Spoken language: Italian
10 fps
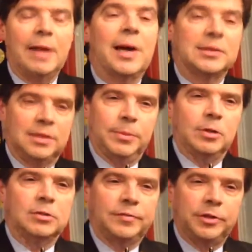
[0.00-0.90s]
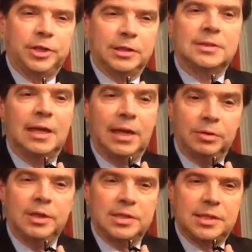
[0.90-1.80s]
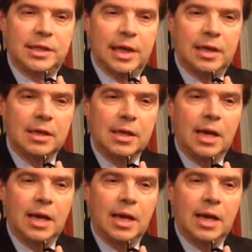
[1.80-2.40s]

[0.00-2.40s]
è la massima onorificenza lionistica,